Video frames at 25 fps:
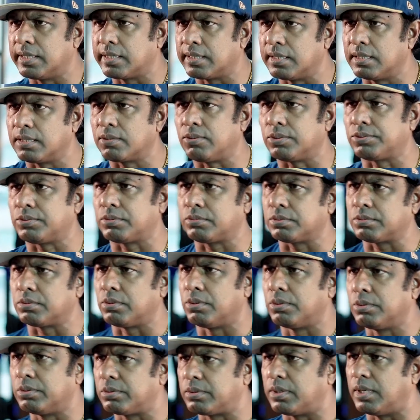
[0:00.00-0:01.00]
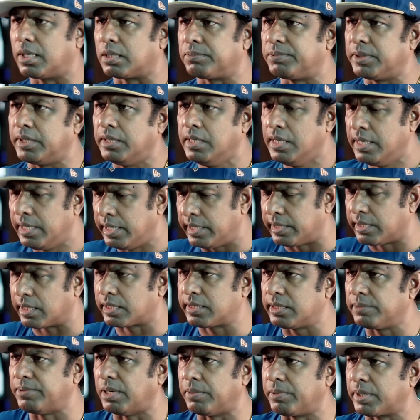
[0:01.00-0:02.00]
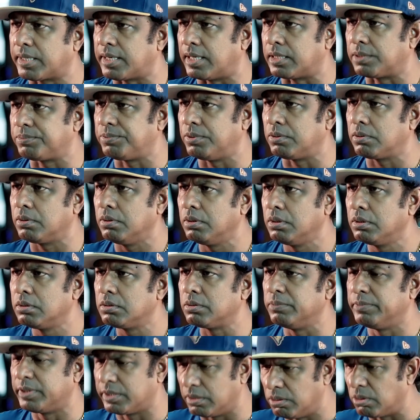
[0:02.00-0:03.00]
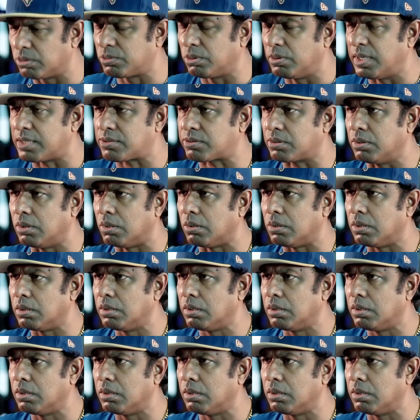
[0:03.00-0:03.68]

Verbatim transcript: না এখানে কতটুকু হলুদ লাগবে এটা কিভাবে কাটবো তুমি কি নতুন আছো